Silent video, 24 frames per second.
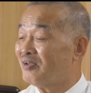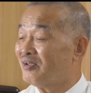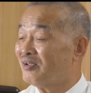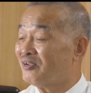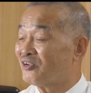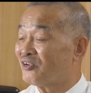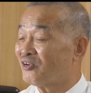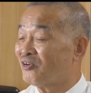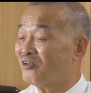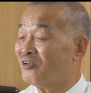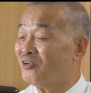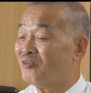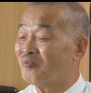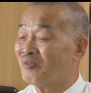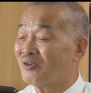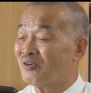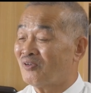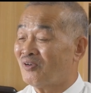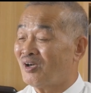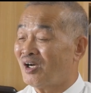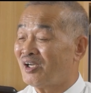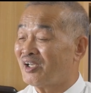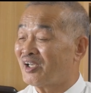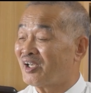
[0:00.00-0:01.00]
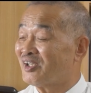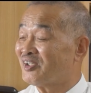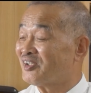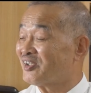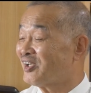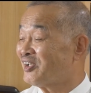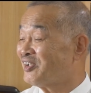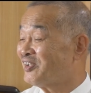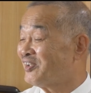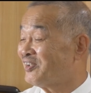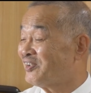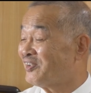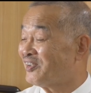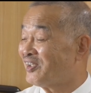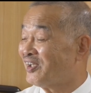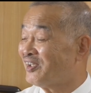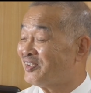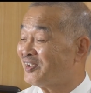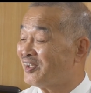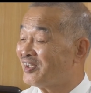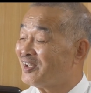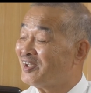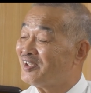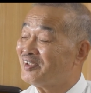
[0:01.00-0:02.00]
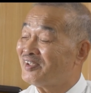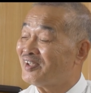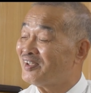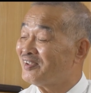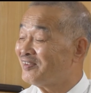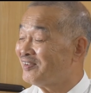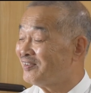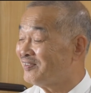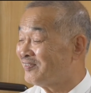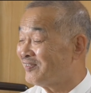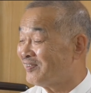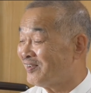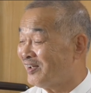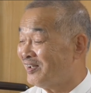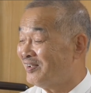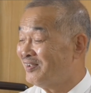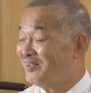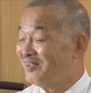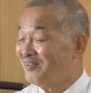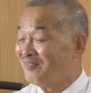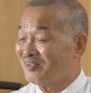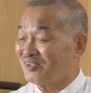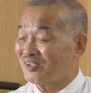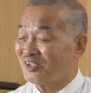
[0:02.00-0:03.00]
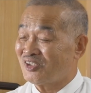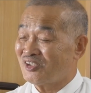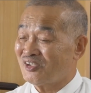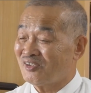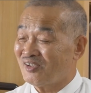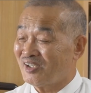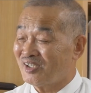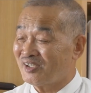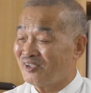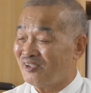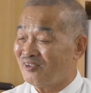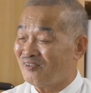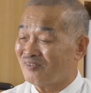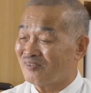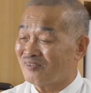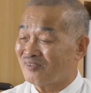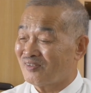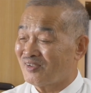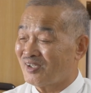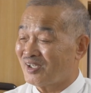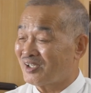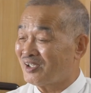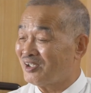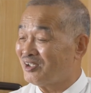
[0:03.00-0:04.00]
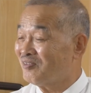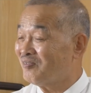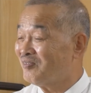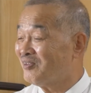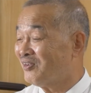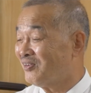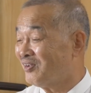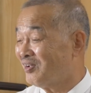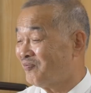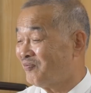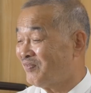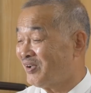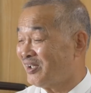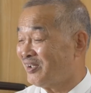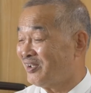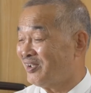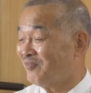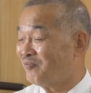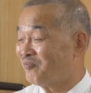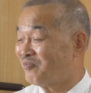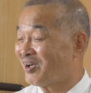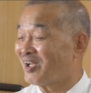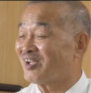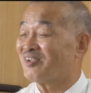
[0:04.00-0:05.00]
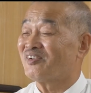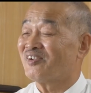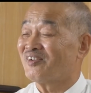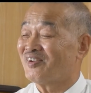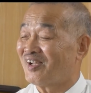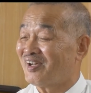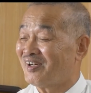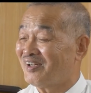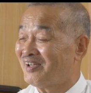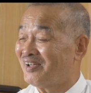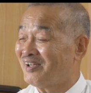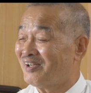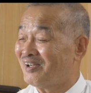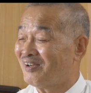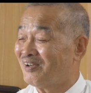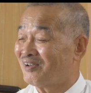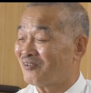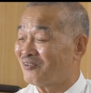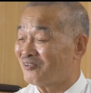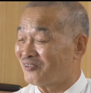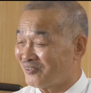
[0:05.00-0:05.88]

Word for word: そういうものを拝見させていただいたというのは私の合気道の中でもやっぱりプラスなこ